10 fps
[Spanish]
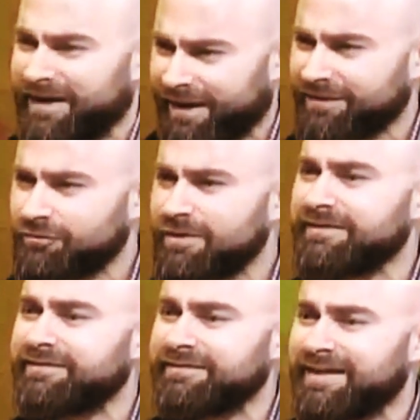fracaso
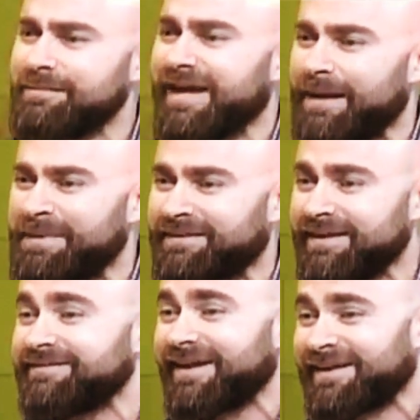del sistema
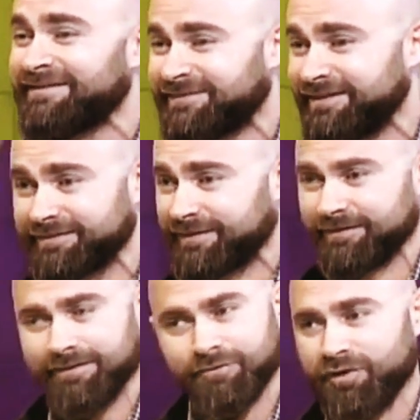capitalista
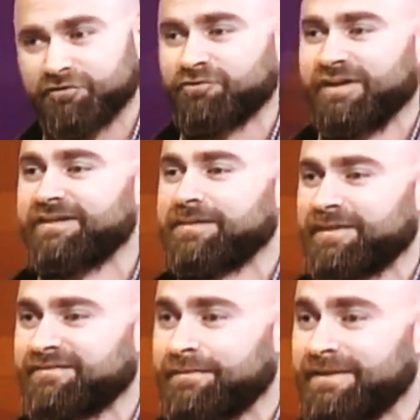rentista, no el socialista
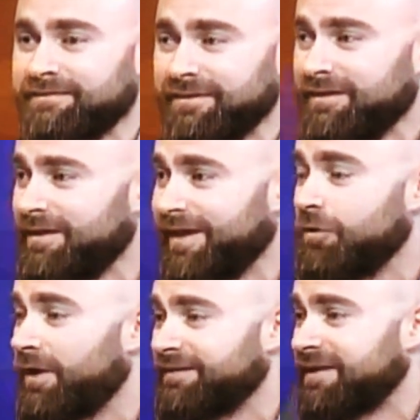precisamente,
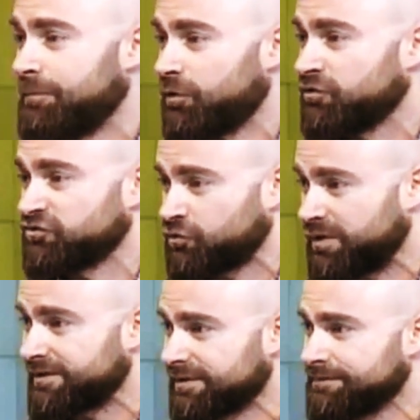que es lo que está por
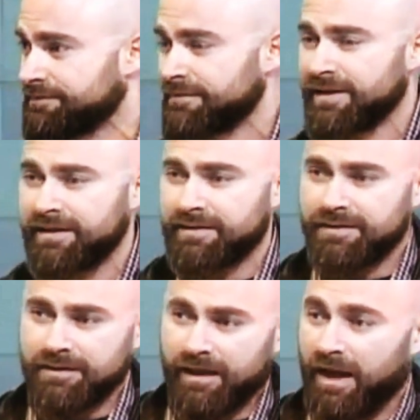construir.
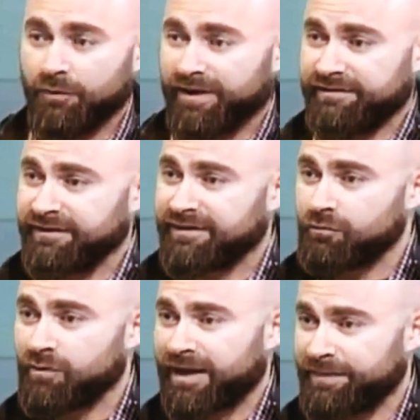Aunque
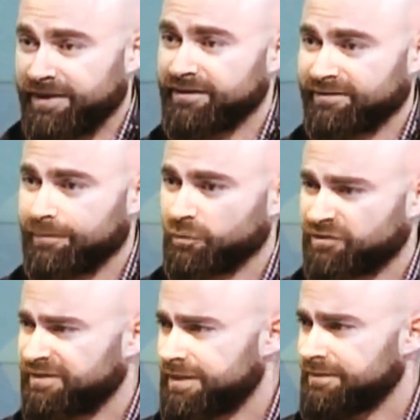existen unas experiencias
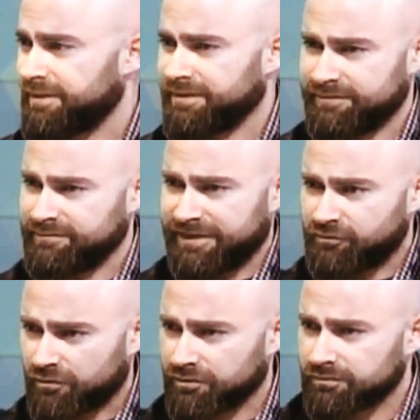positivas ¿eh?
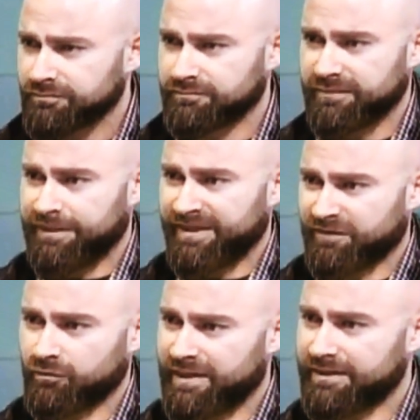dentro de
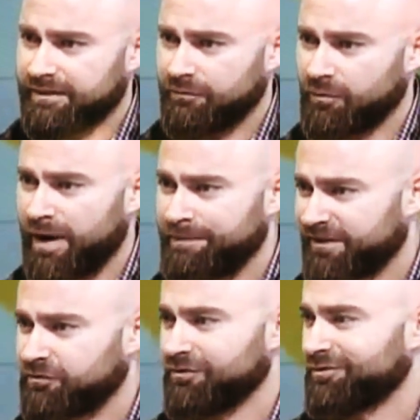Venezuela, unos
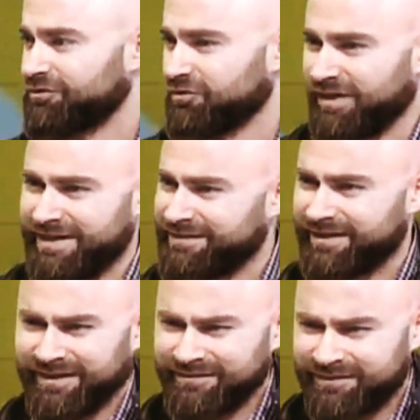espacios
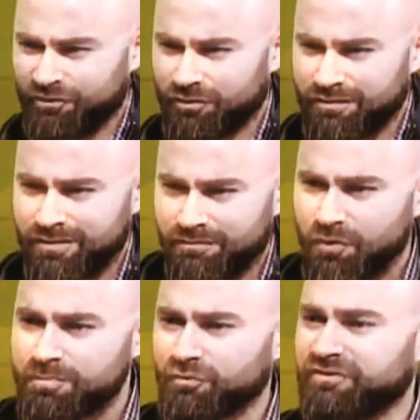socialistas que han sido
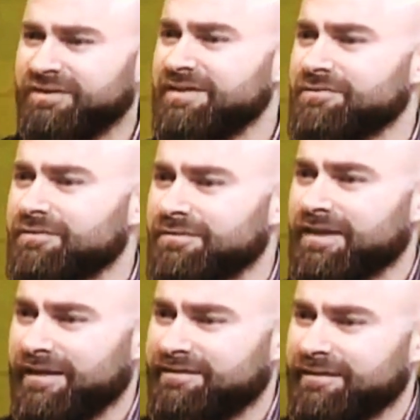muy positivos,
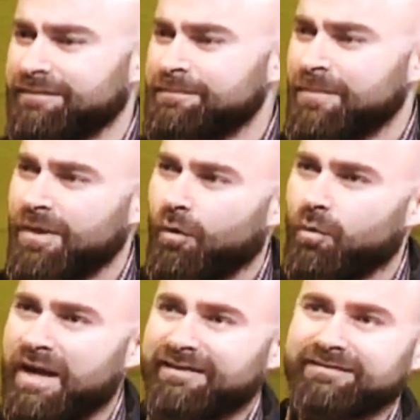es decir,
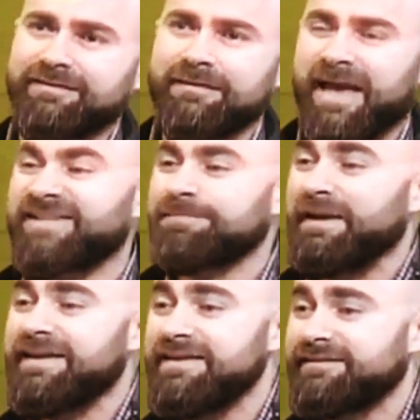unas
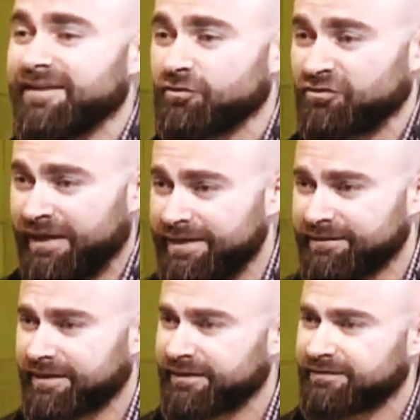experiencias
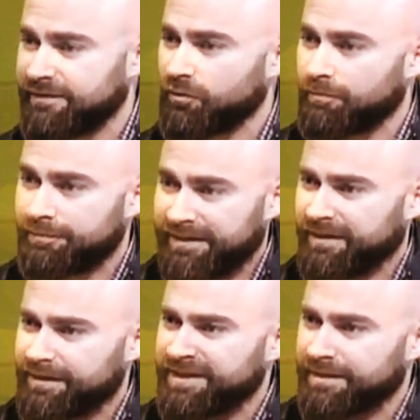socialistas que han sido
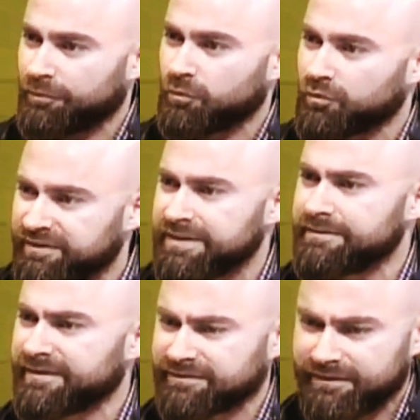verdaderamente
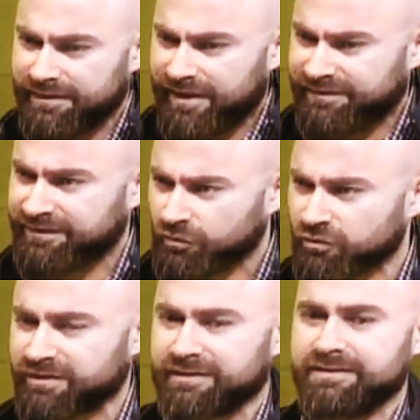productivas,
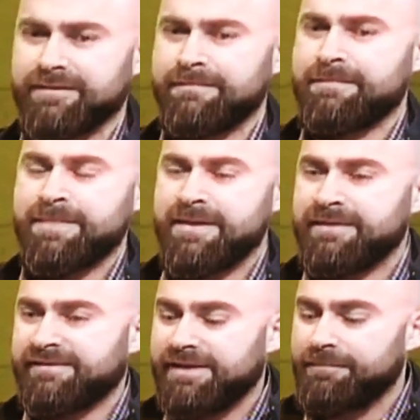exitosas.
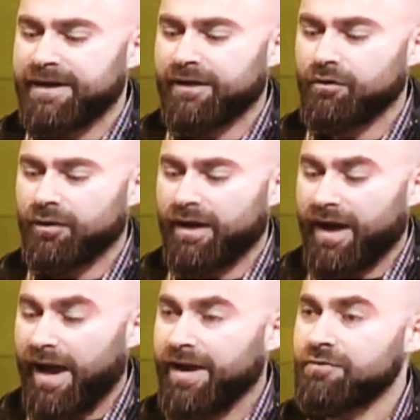Sin embargo,
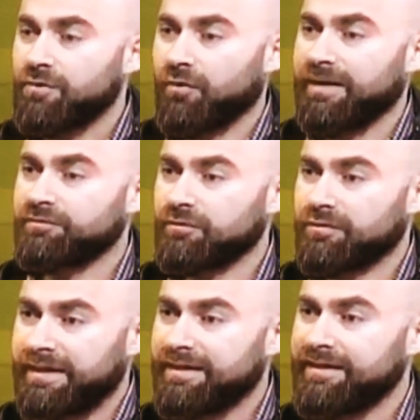hay un
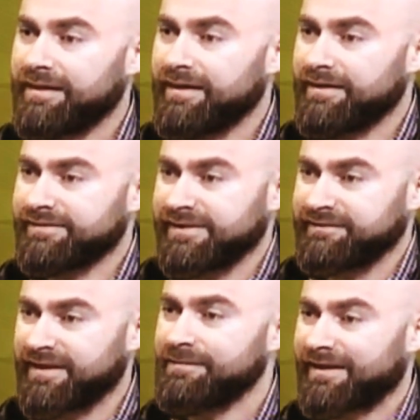colapso del
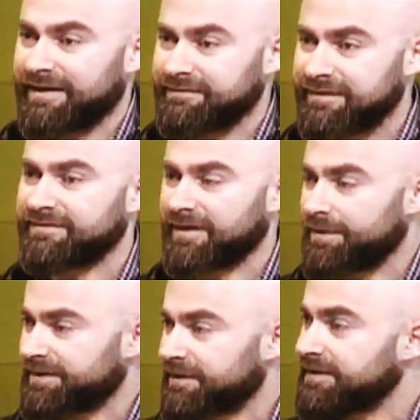sistema rentista
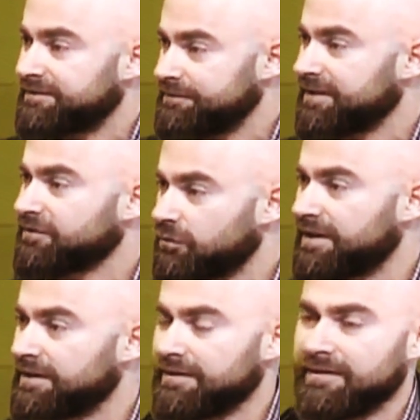capitalista en
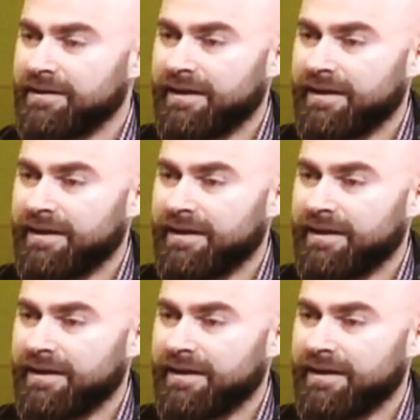Venezuela